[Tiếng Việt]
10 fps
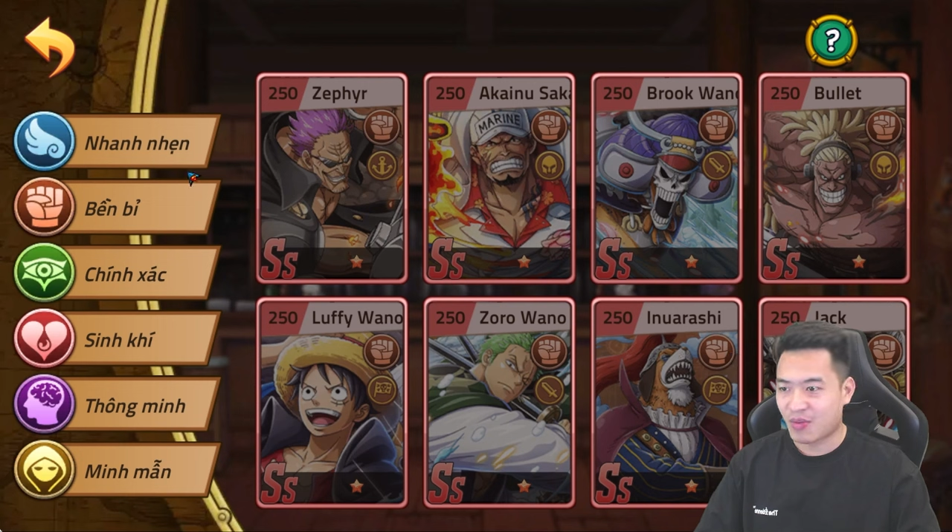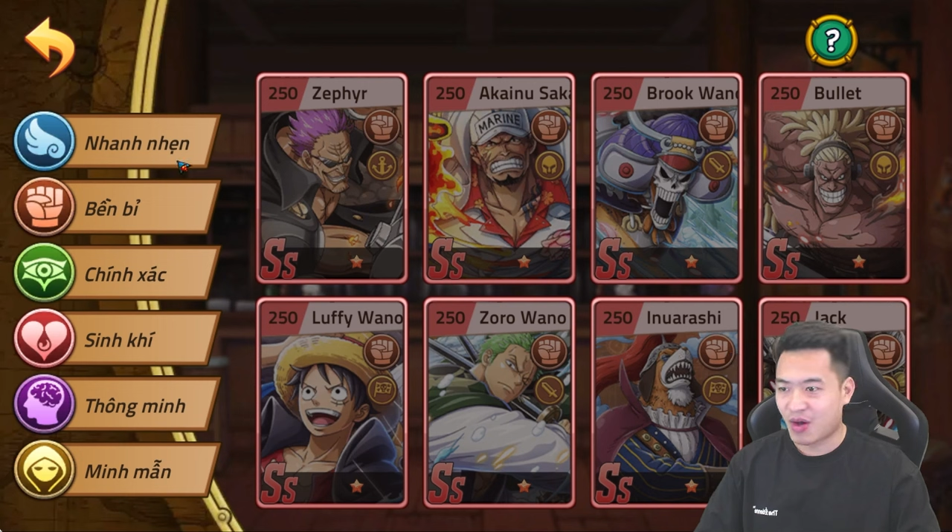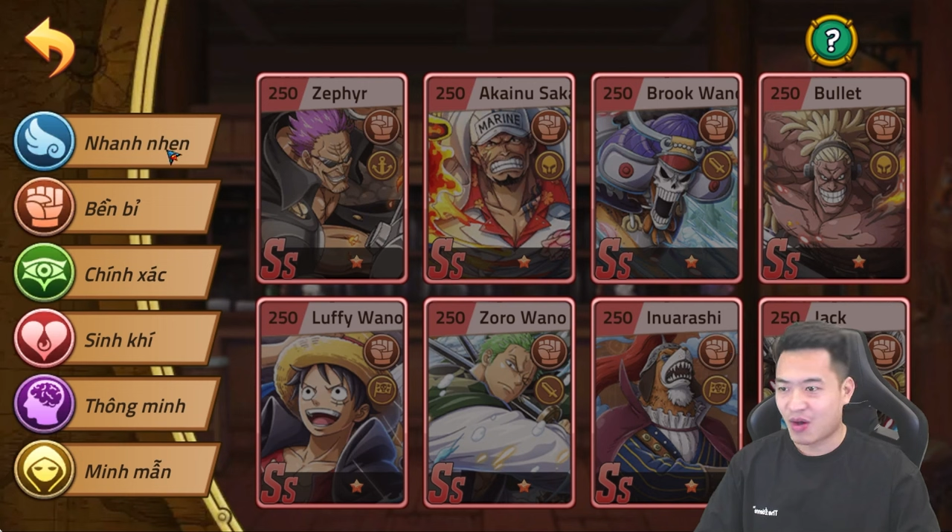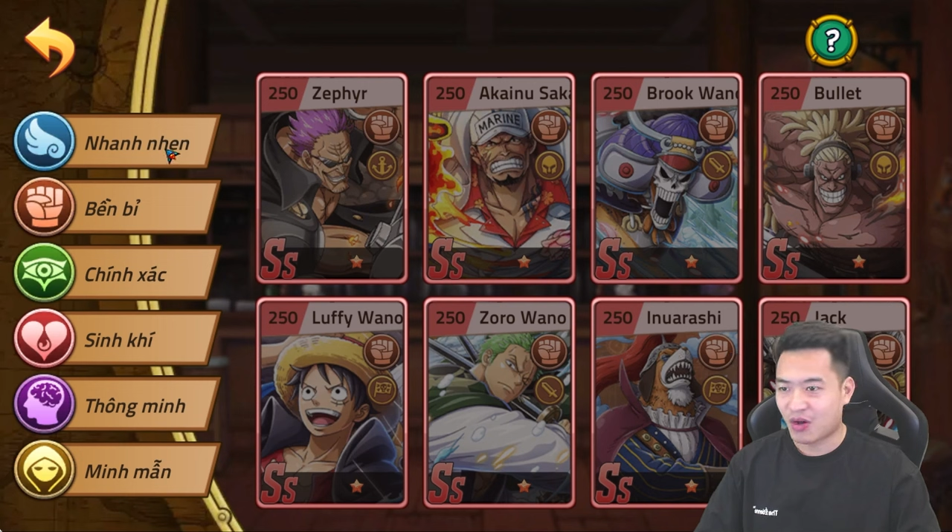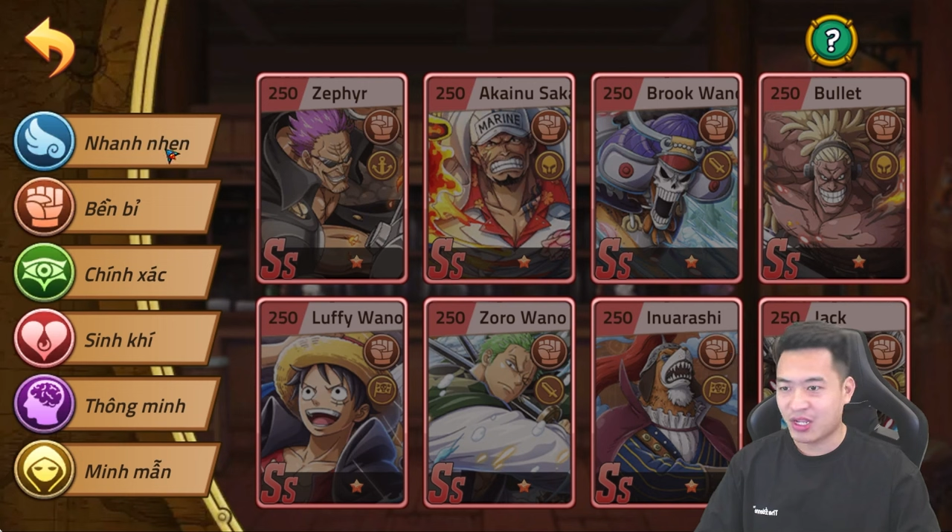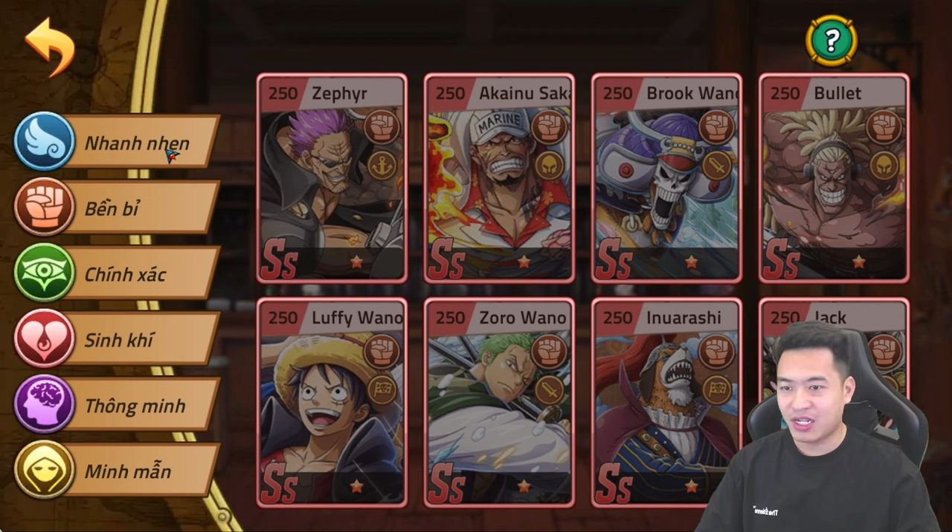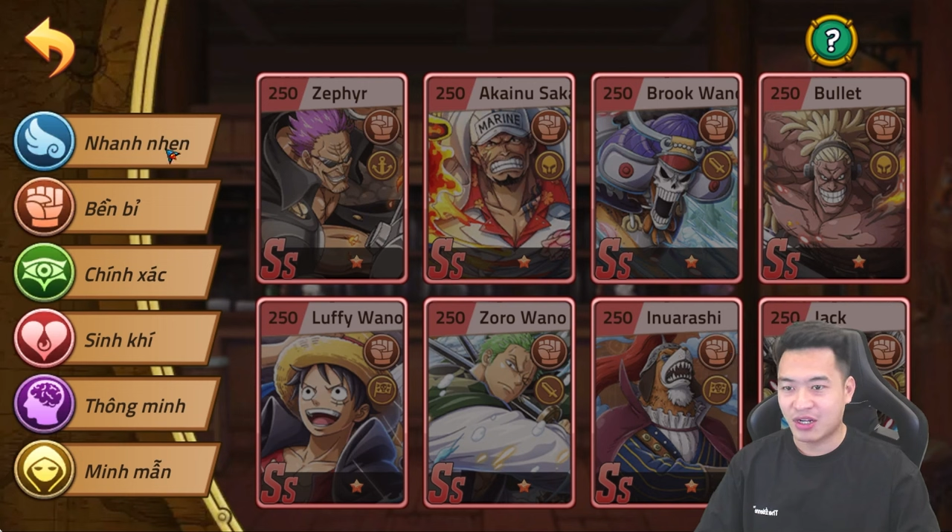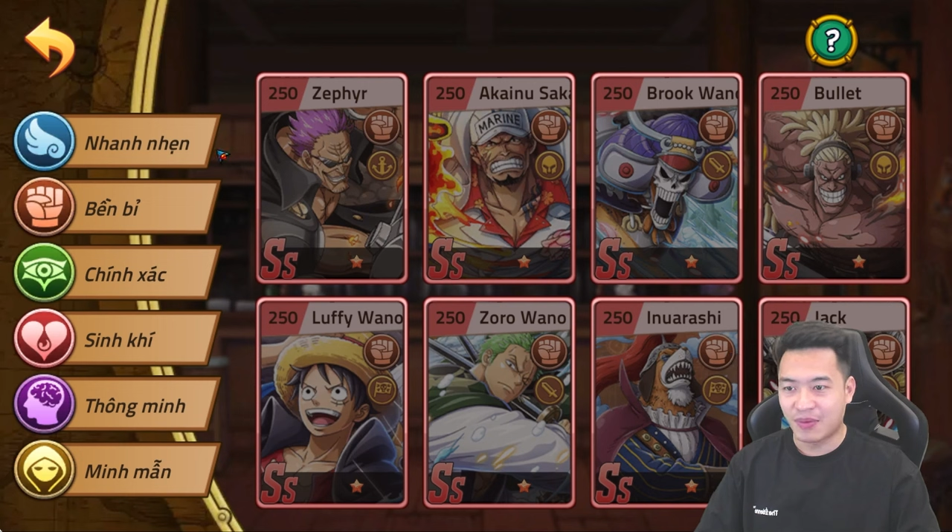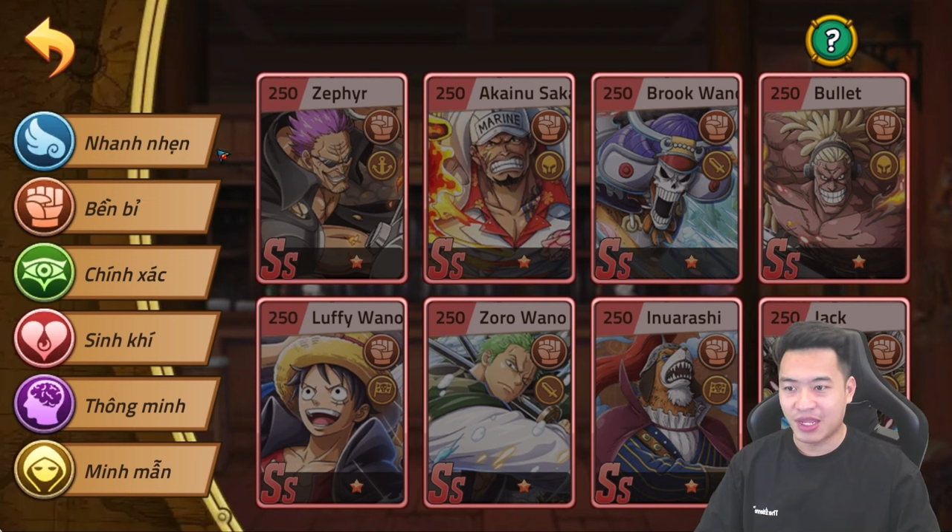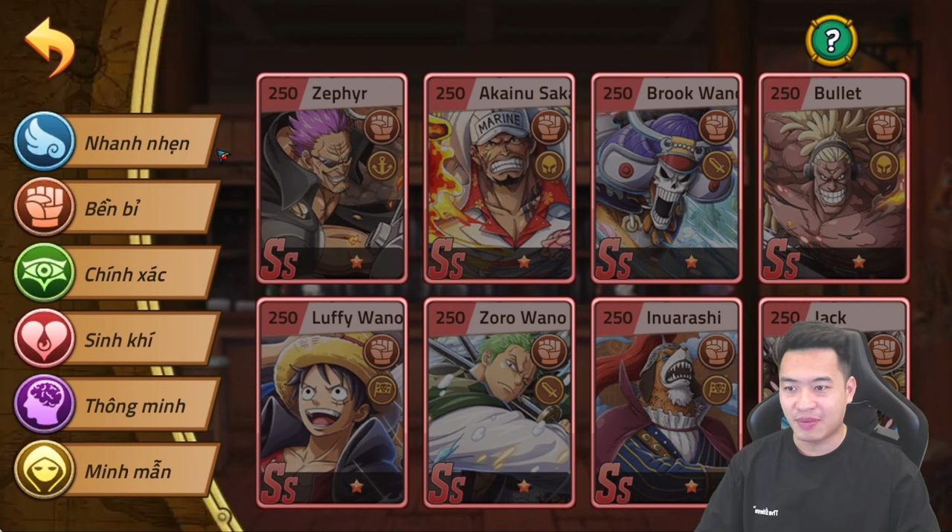bò hot hit
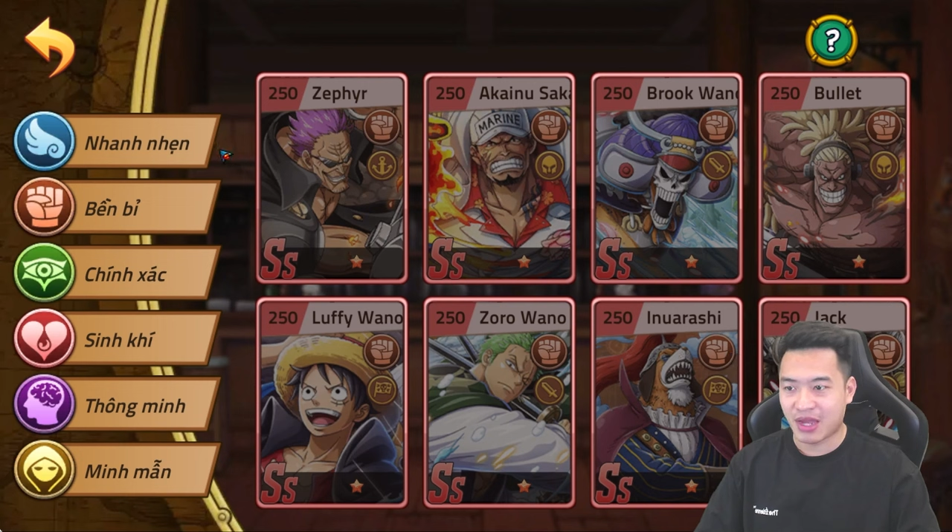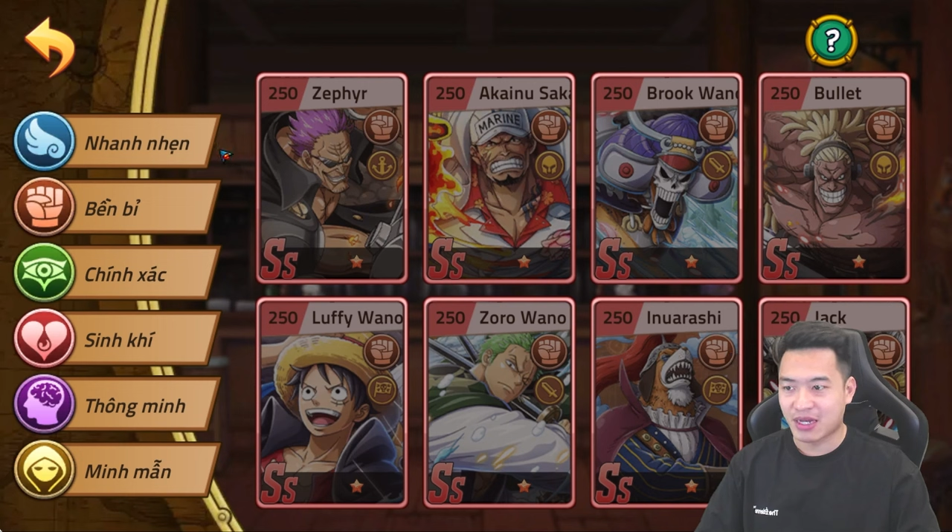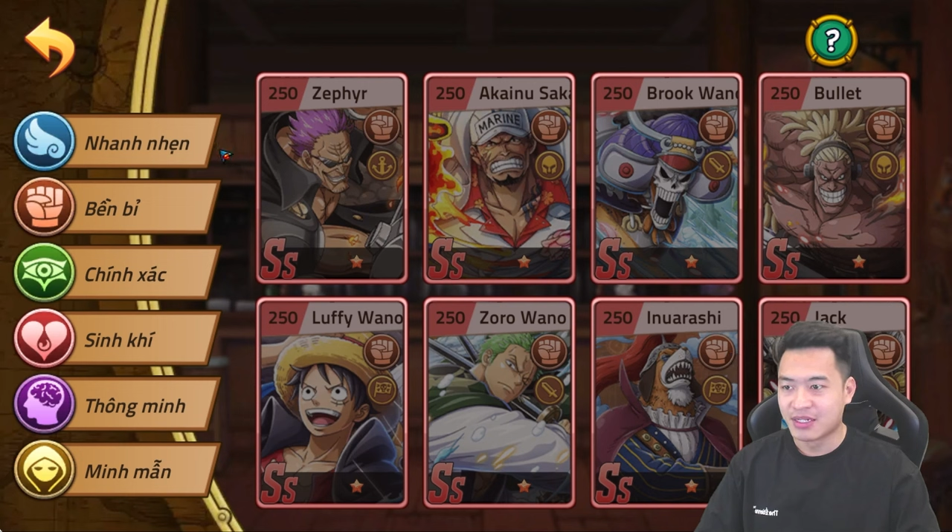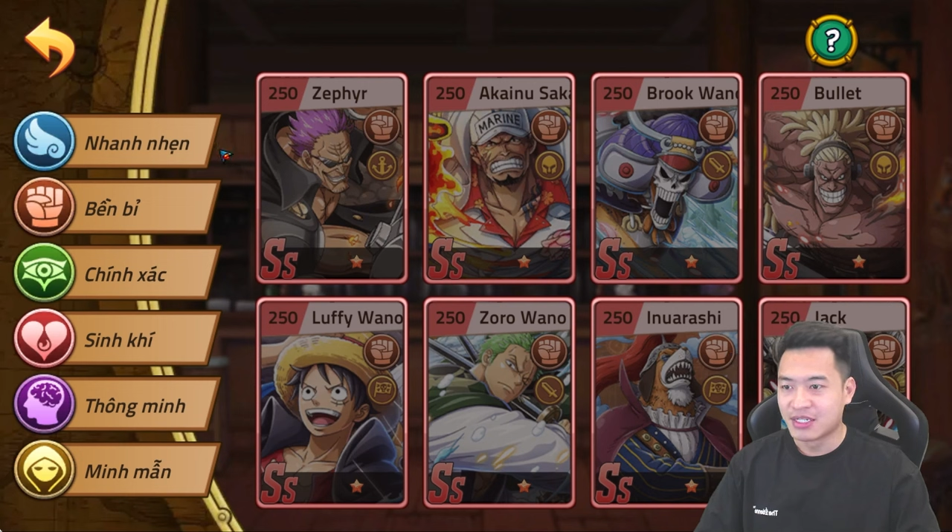không anh em nhá